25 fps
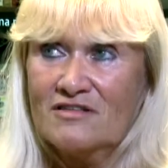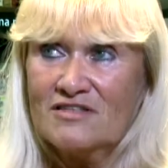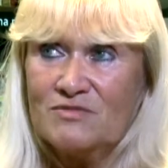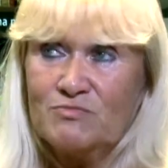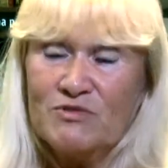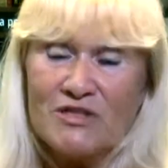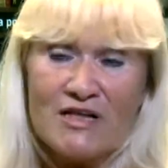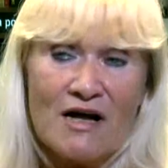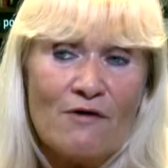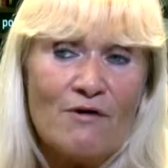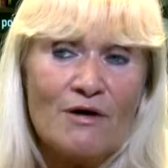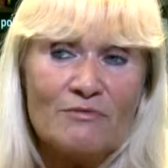
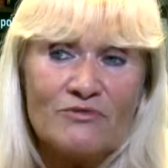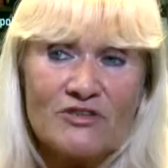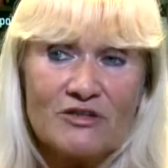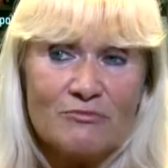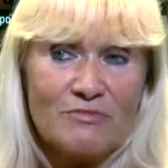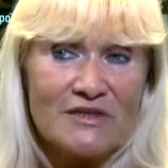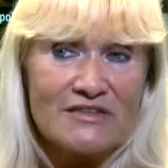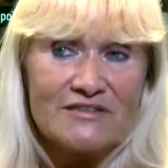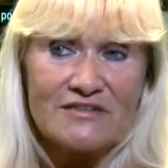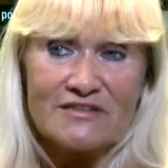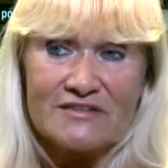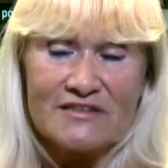Zbierałam
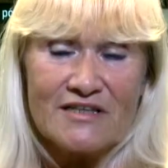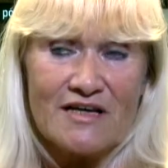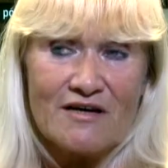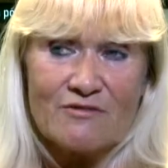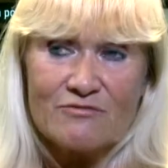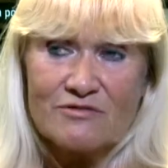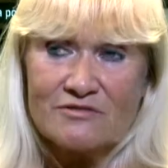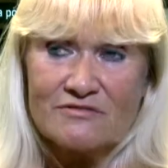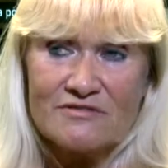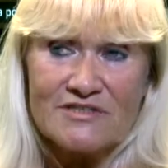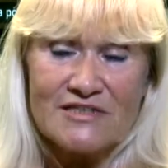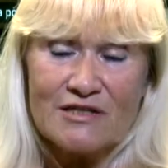te
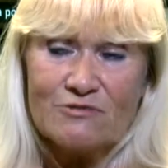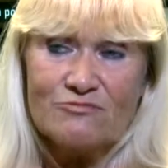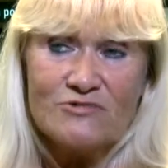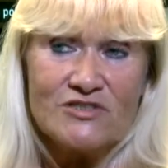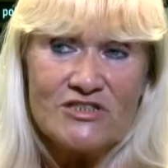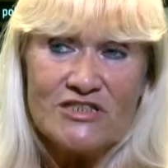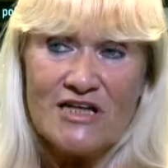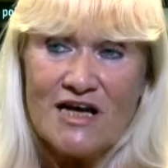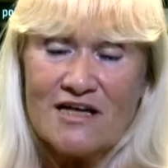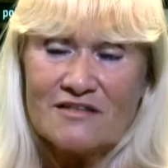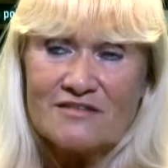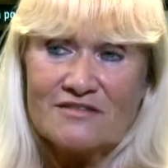materiały
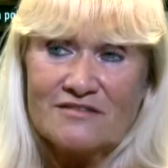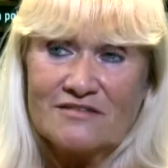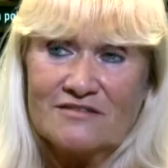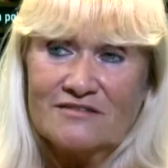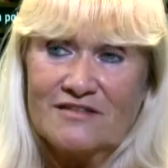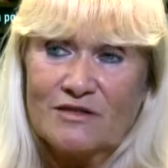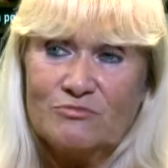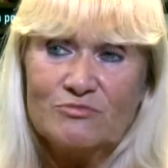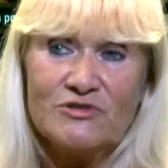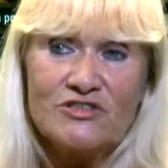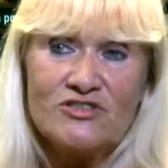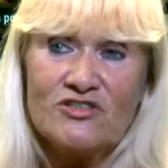cały czas,
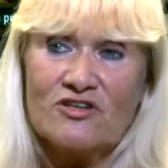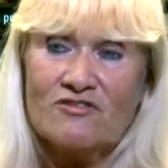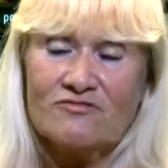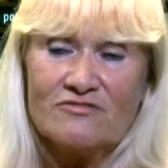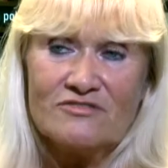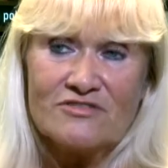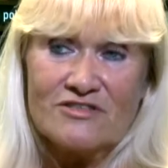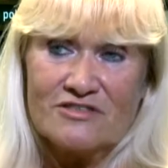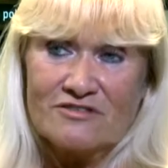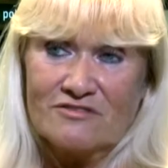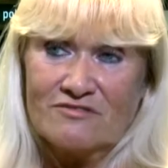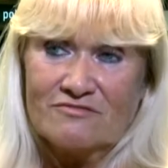na
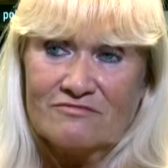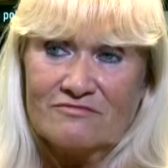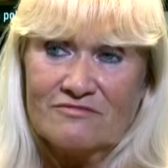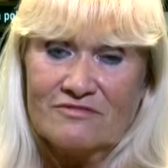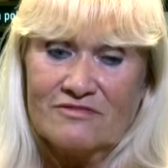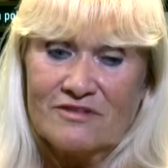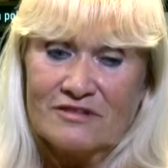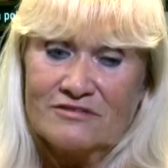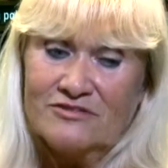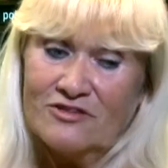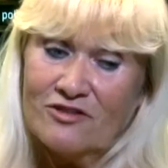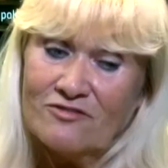bieżąco.
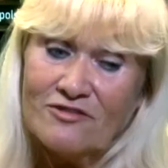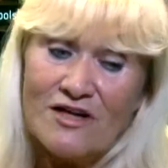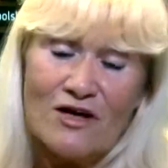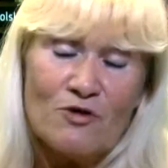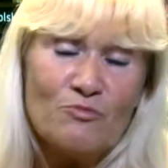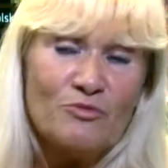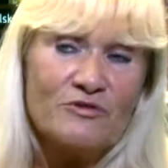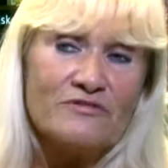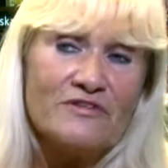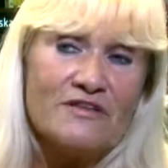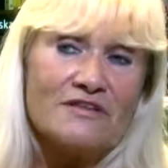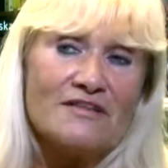I ona
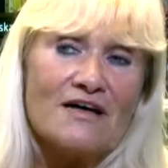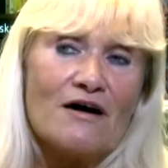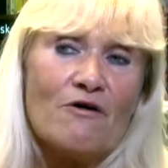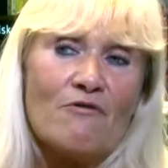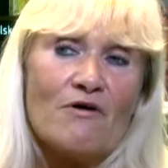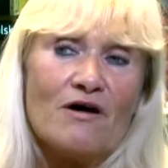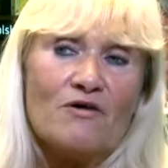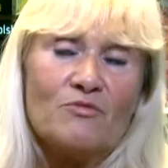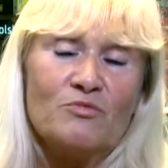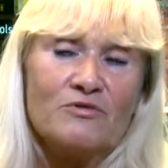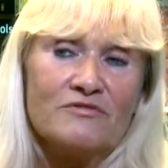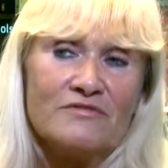
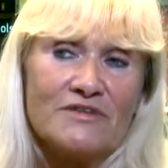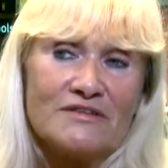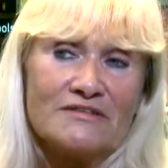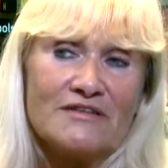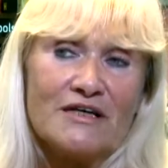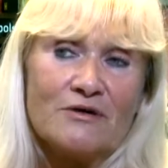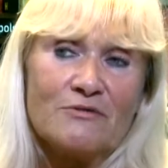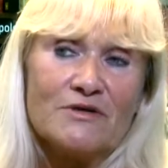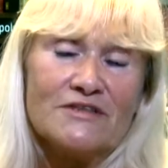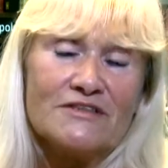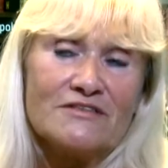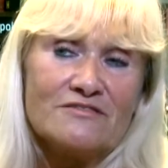opowiadała,
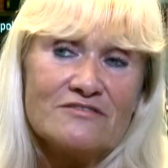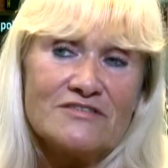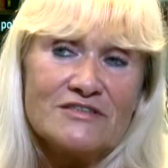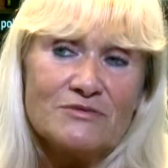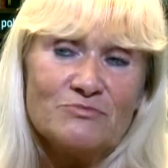opowiadała, ja to